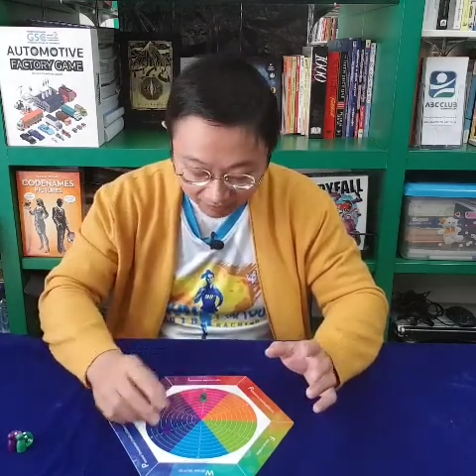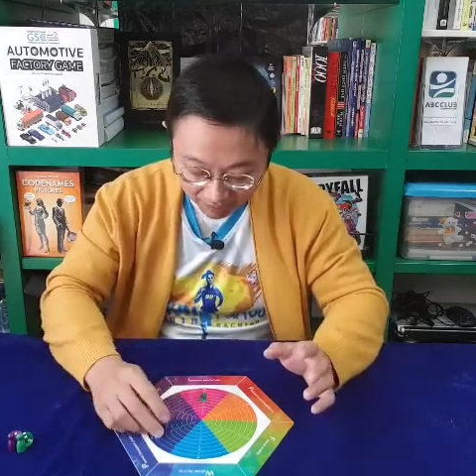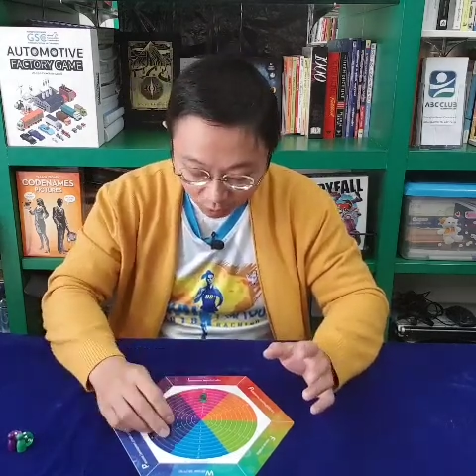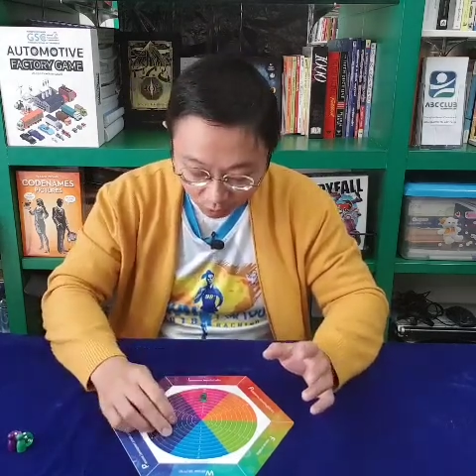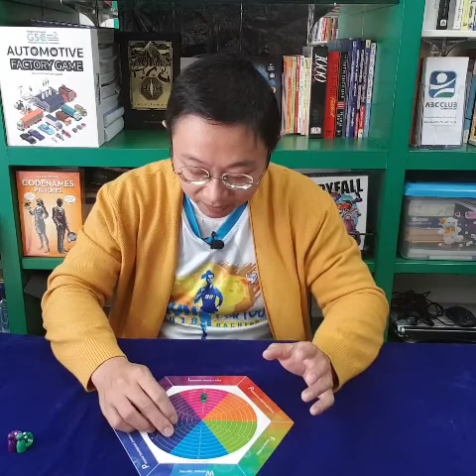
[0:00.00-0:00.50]
เบ
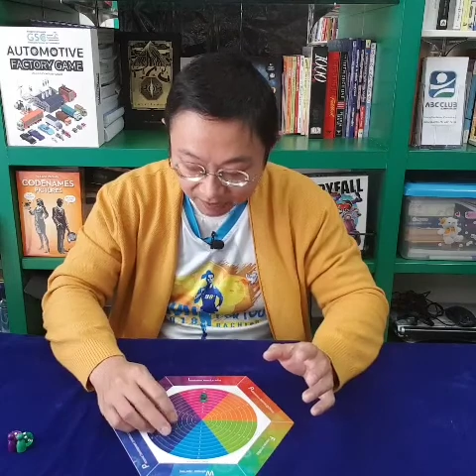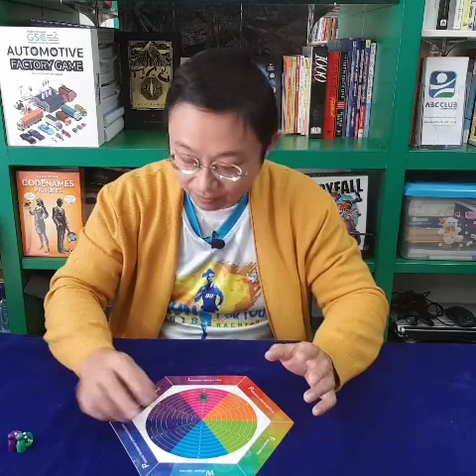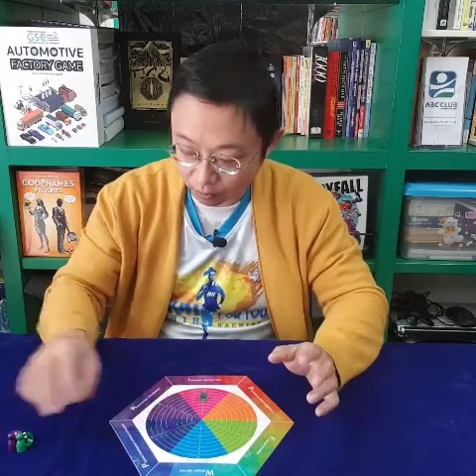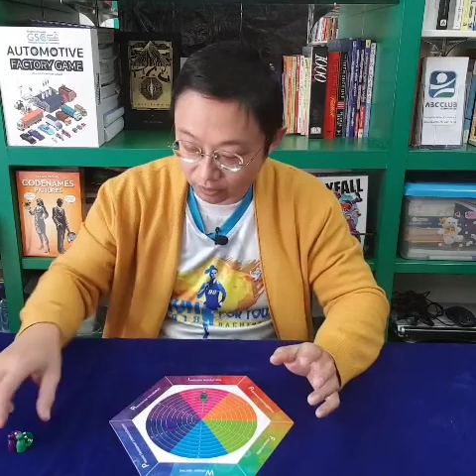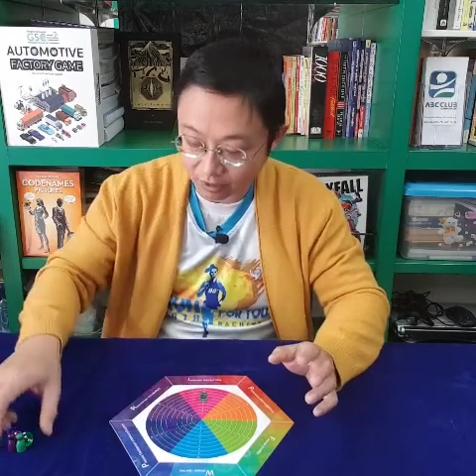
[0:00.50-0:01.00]
อร์6เหมือนกัน
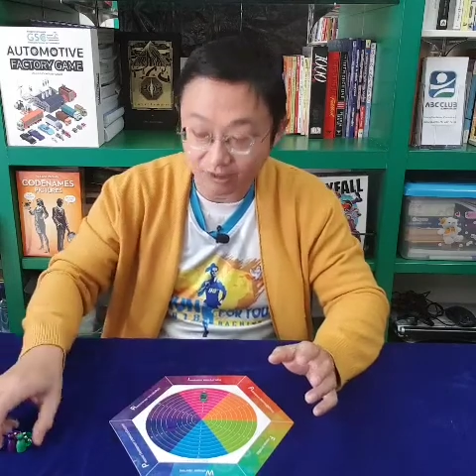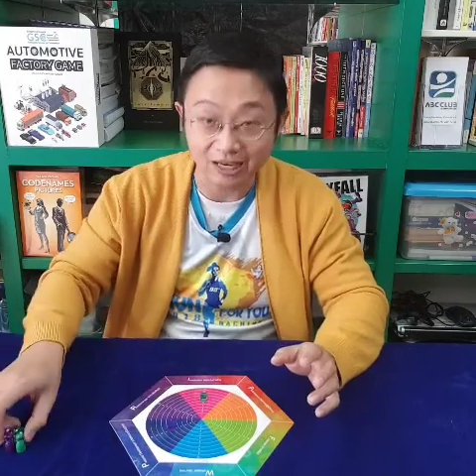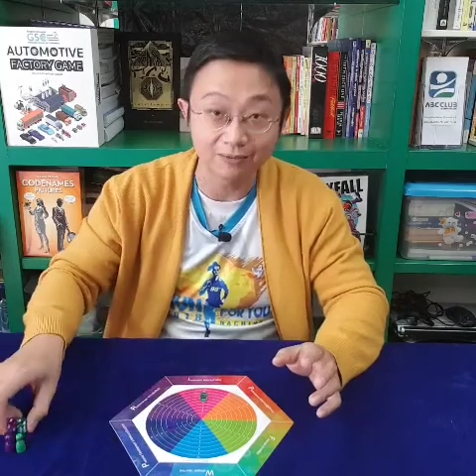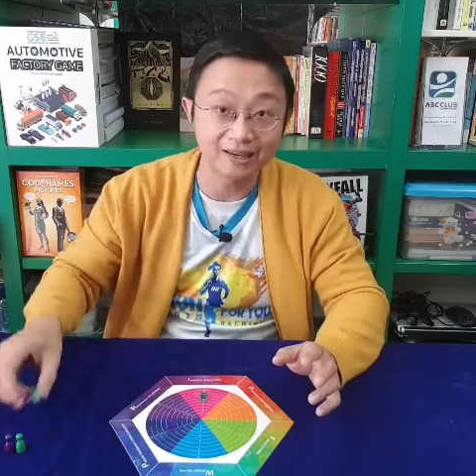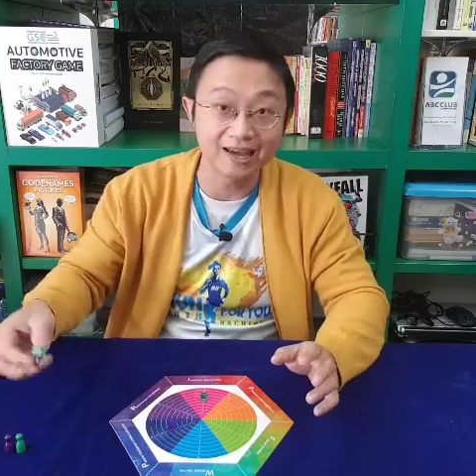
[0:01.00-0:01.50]
หมด ก็
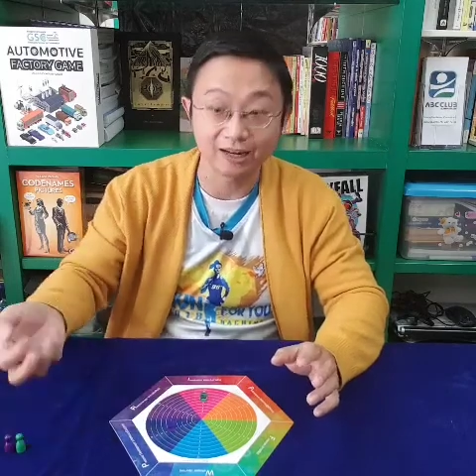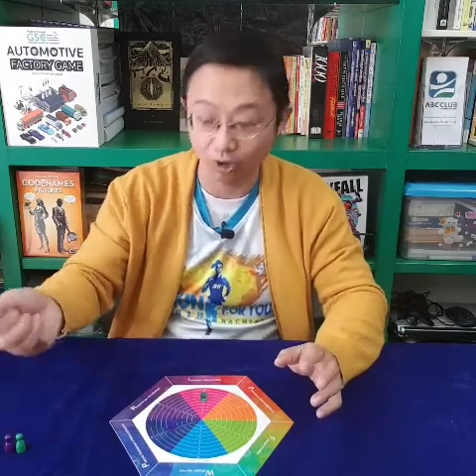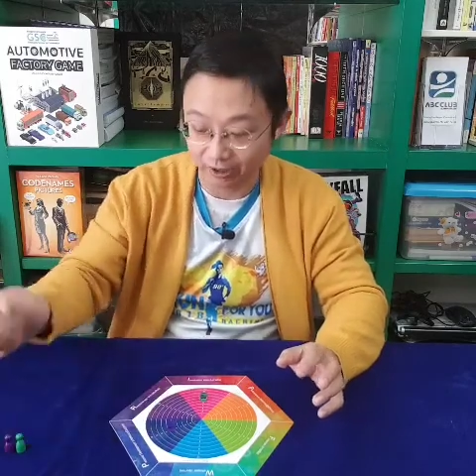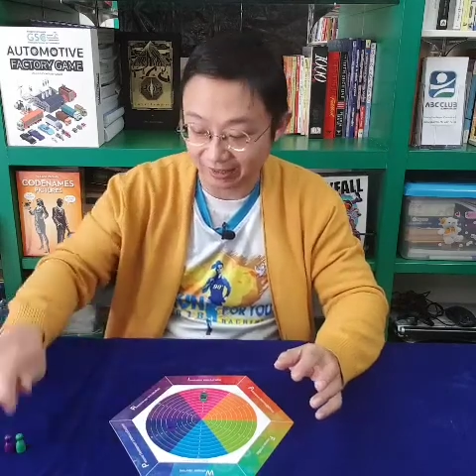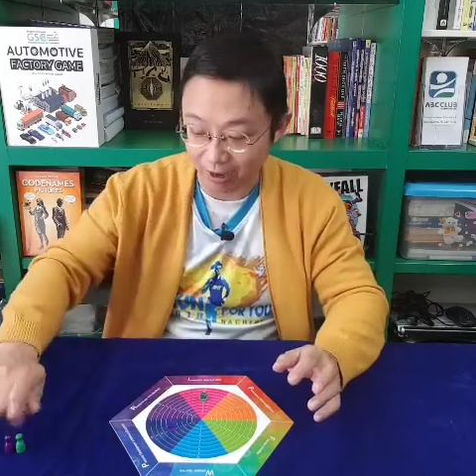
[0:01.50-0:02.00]
ใช้วิธีการ
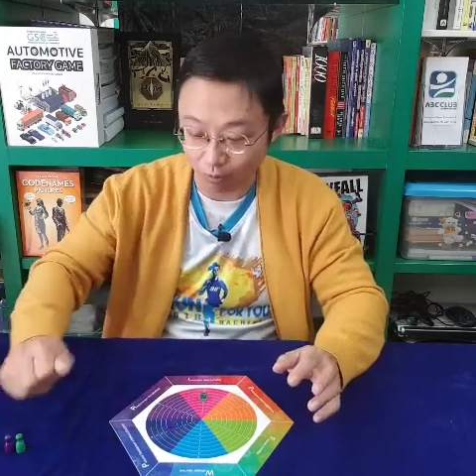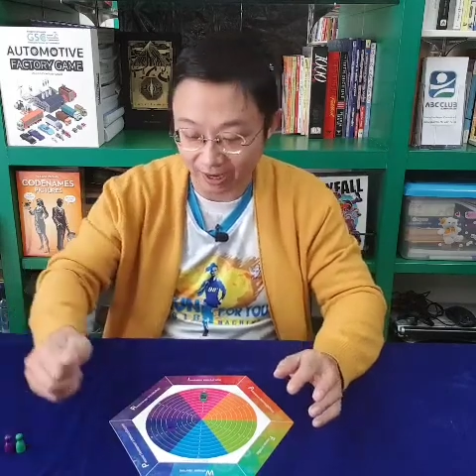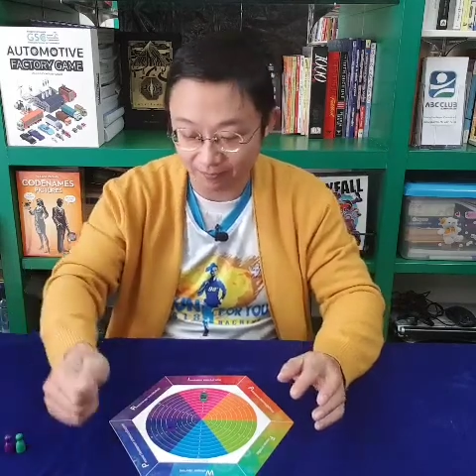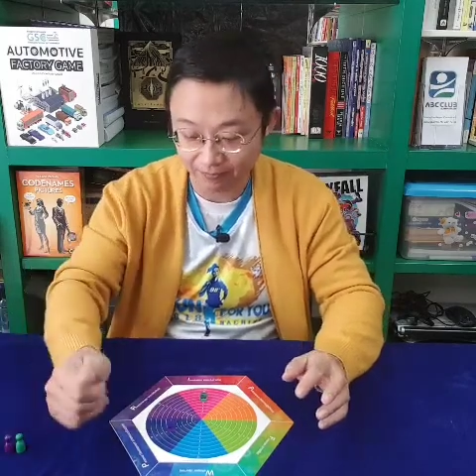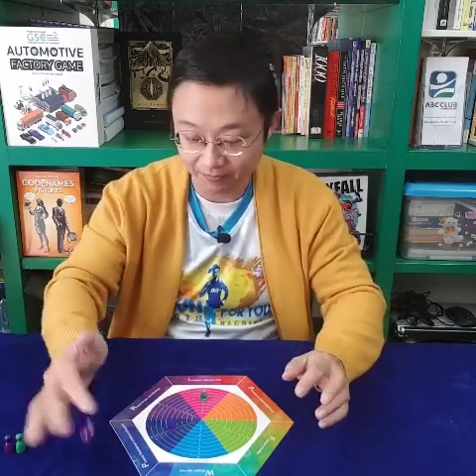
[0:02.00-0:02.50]
ทอยเต๋า
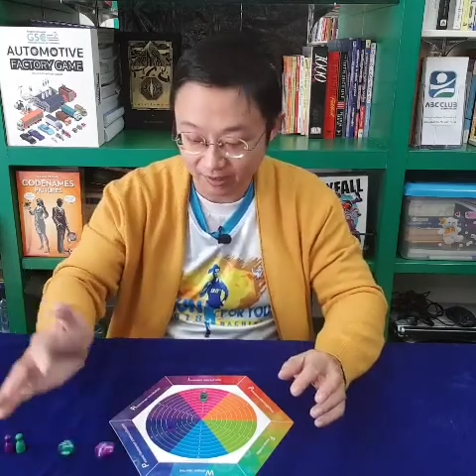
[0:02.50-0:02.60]
ครับ